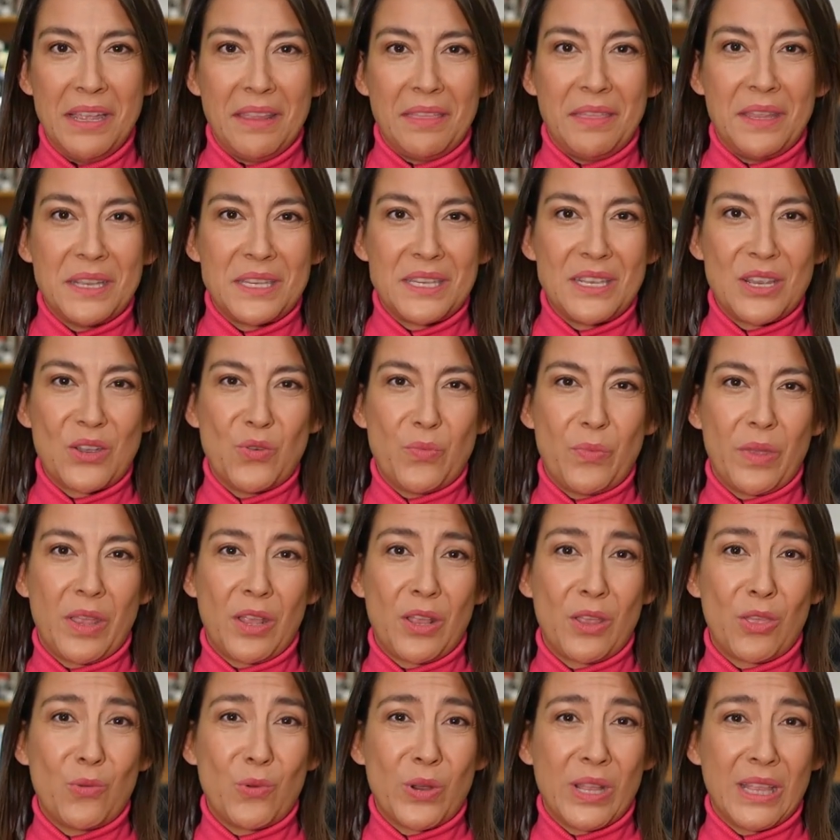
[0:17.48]
de Checo
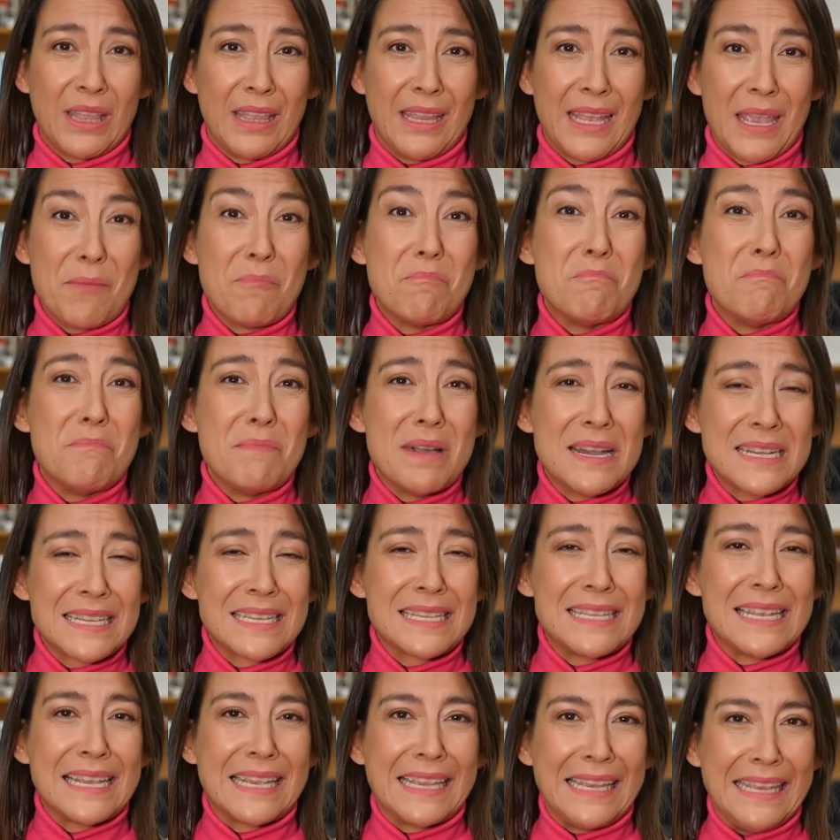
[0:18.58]
Pérez durante
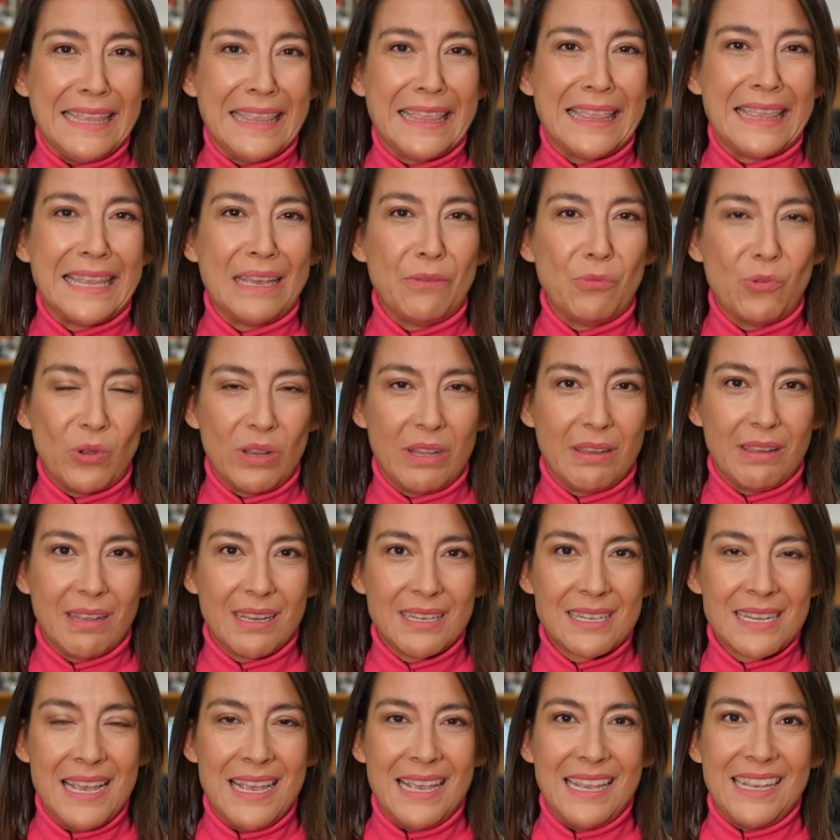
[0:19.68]
más de 15
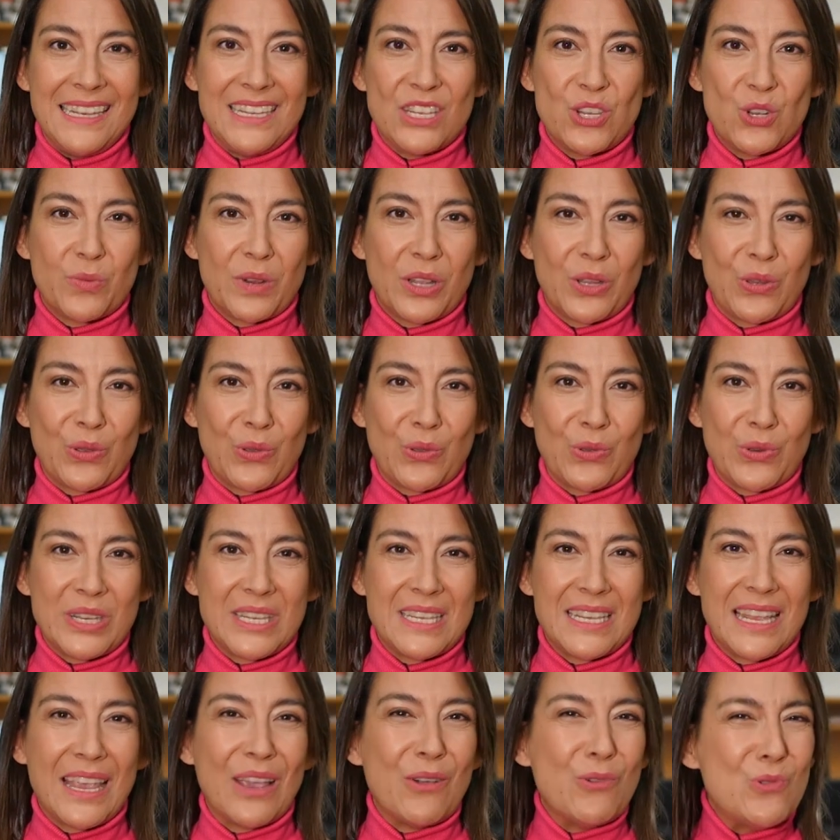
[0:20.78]
vueltas y sobre todo
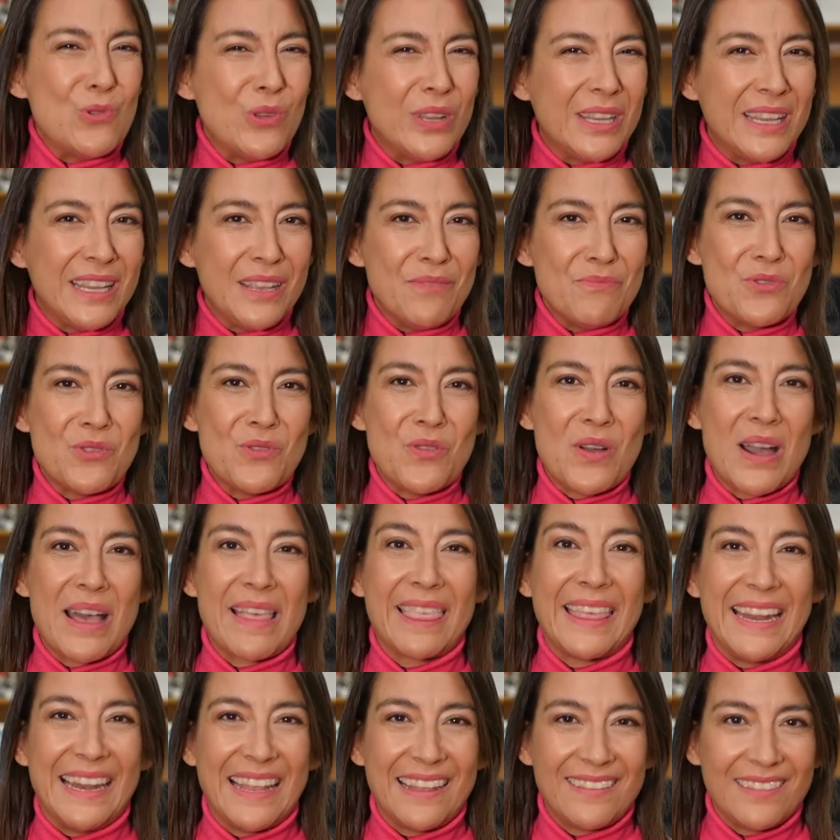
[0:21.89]
ese último
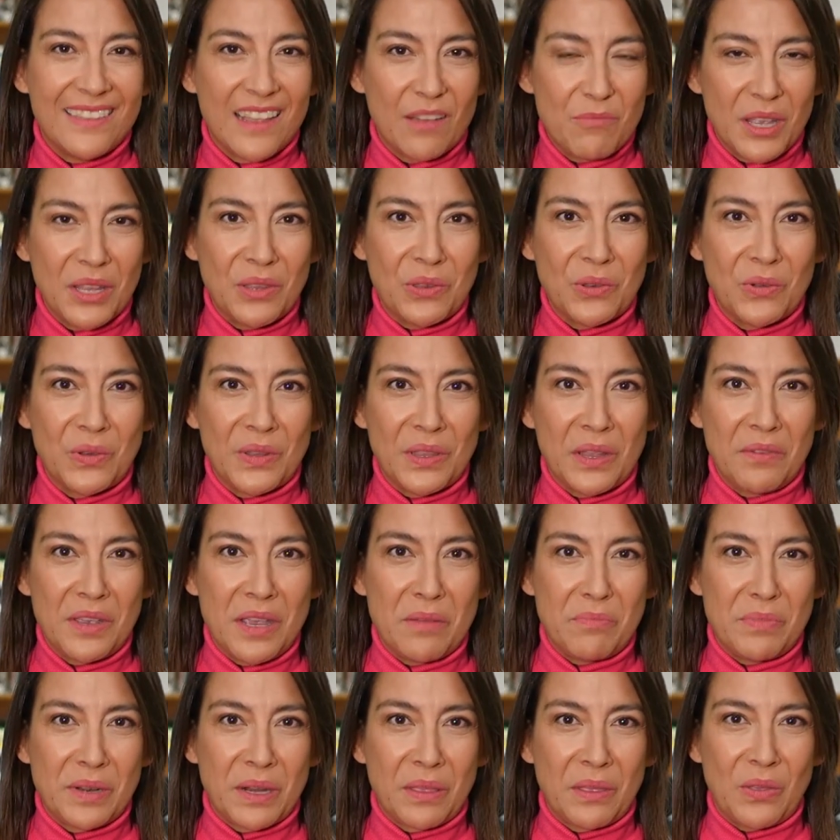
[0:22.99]
adelantamiento cuando
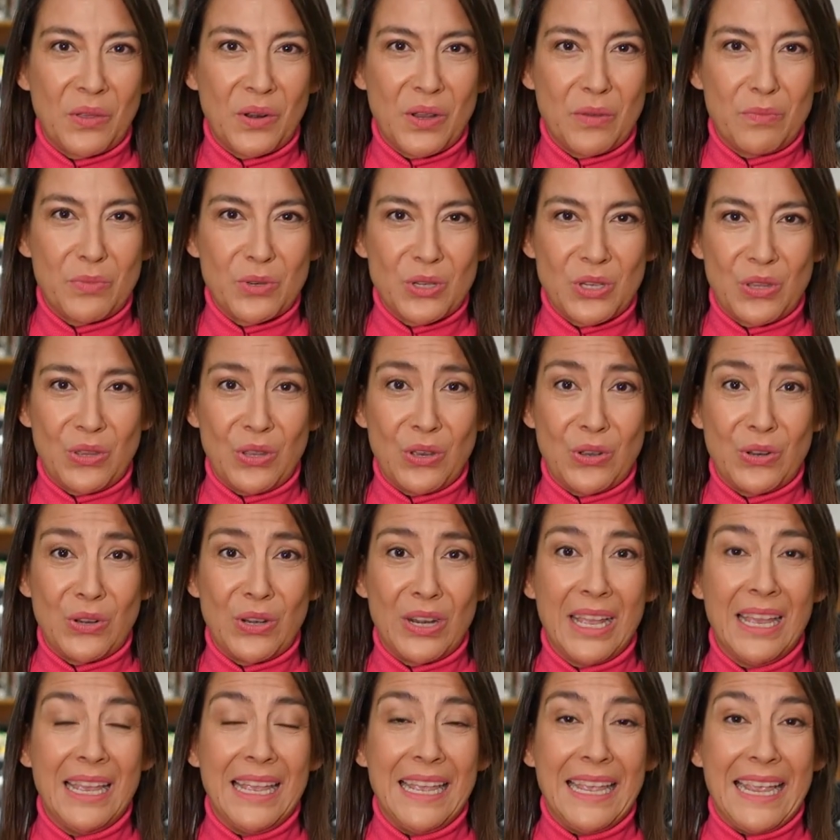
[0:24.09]
había perdido la
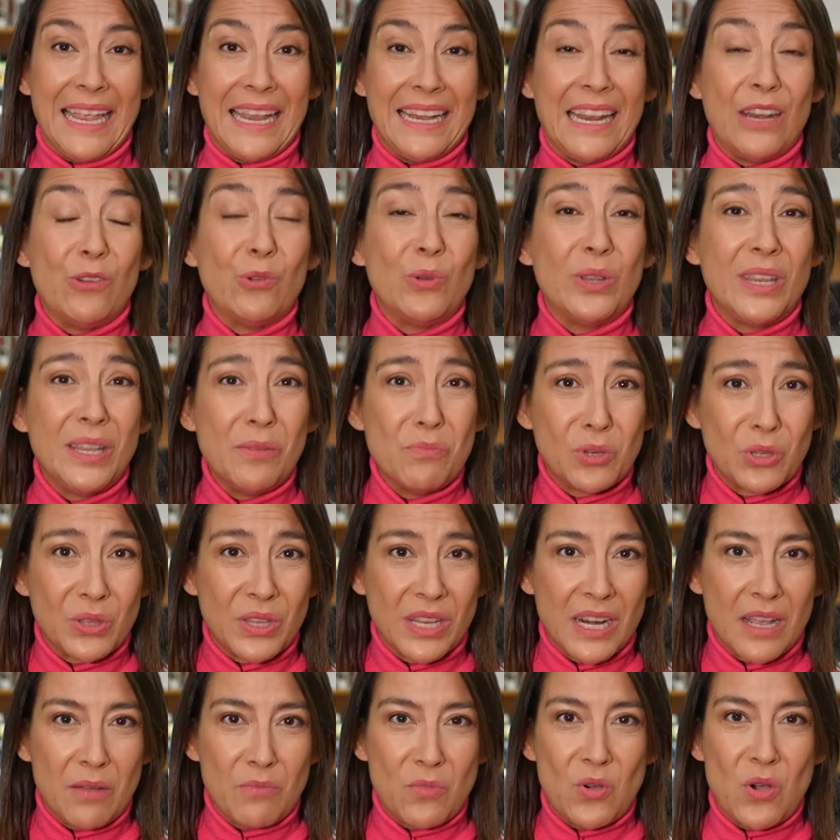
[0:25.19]
posición en el último
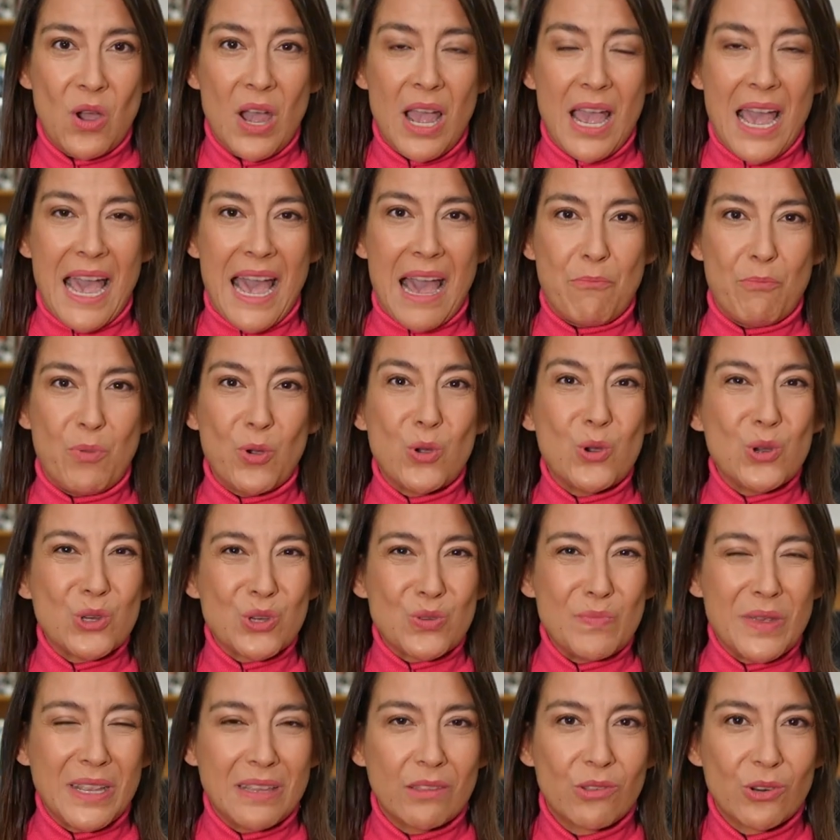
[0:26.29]
tramo a
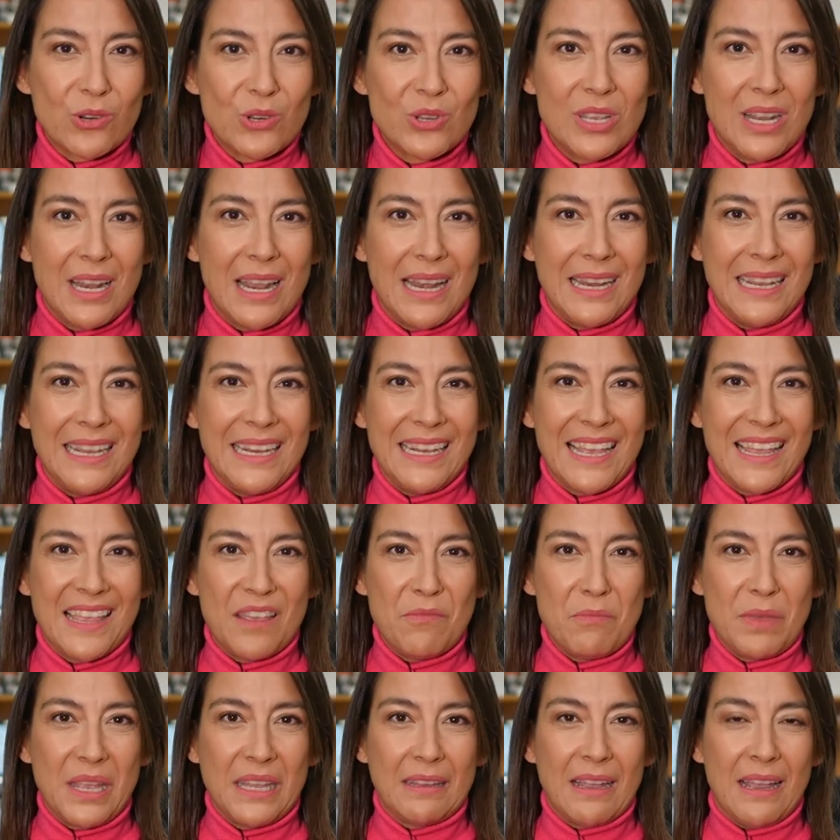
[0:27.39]
pocos metros de la línea
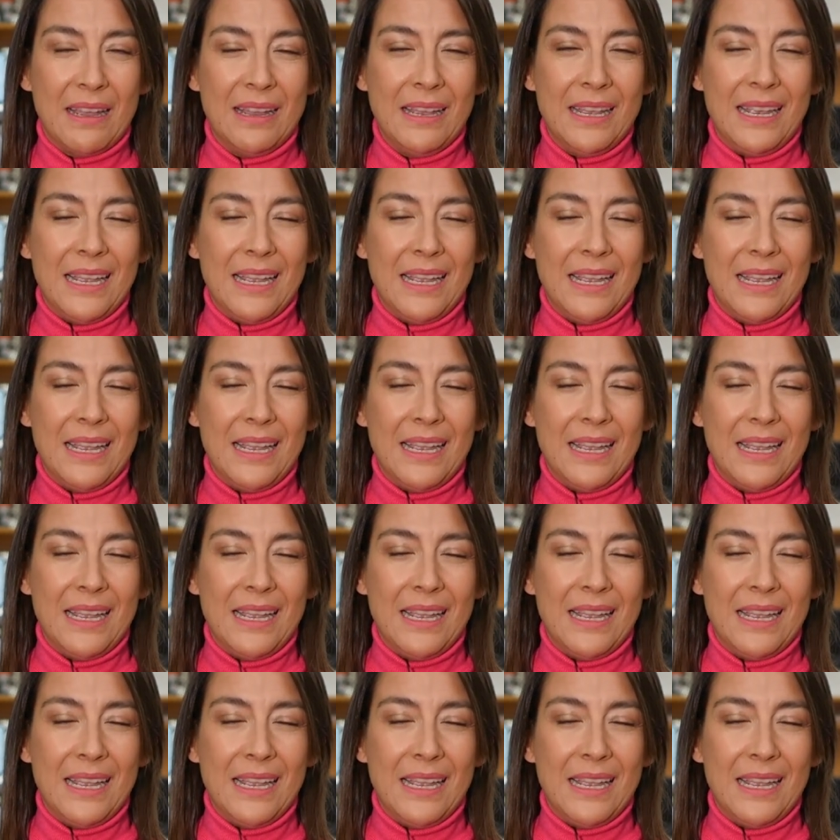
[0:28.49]
de meta,